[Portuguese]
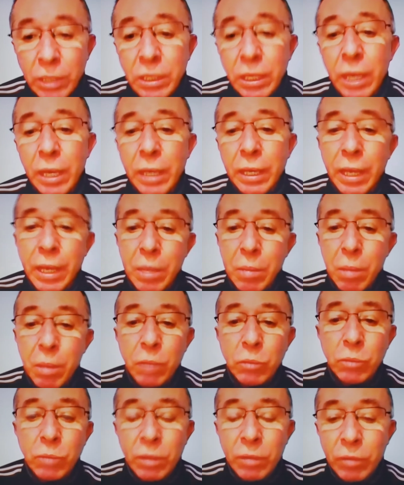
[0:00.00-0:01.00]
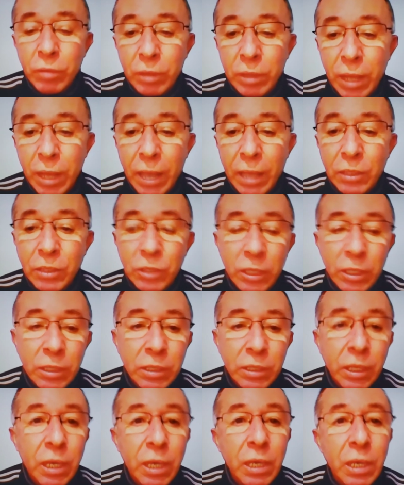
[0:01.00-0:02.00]
esse requerimento, na verdade,
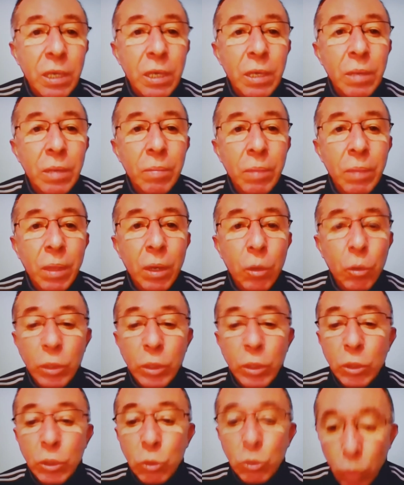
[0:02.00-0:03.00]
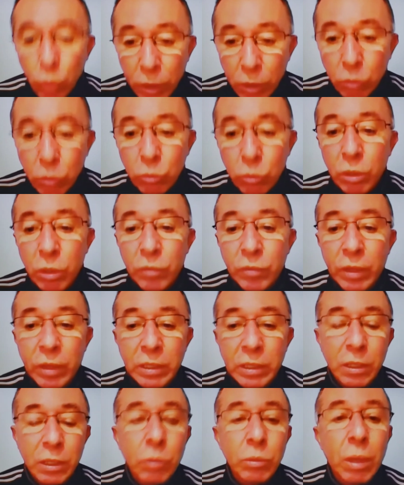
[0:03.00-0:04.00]
ele tem o intuito de
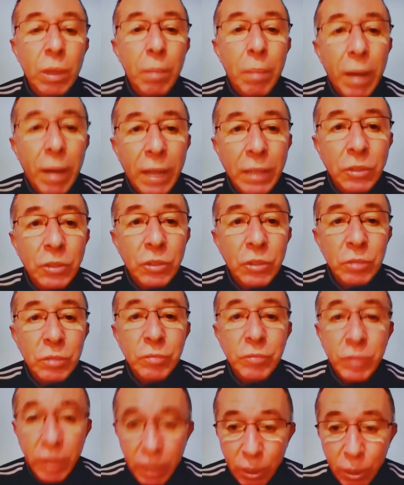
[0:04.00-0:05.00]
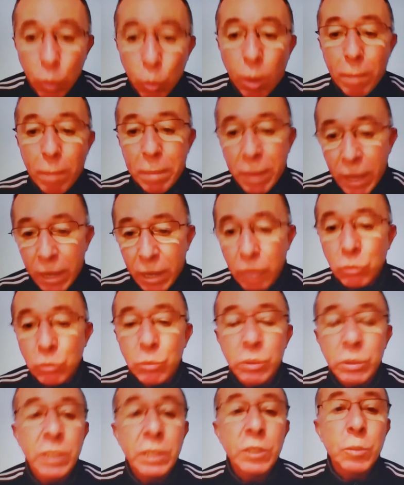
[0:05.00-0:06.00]
fazer um debate franco, aberto,